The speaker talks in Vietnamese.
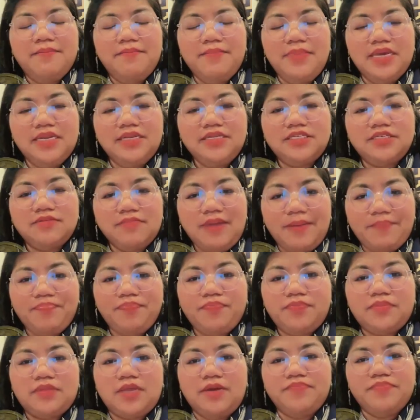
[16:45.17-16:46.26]
miên chắc bắt
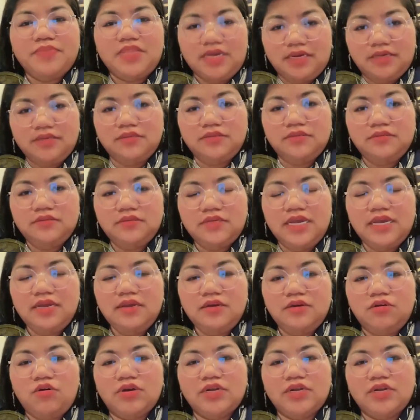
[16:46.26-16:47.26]
thầm thờ nè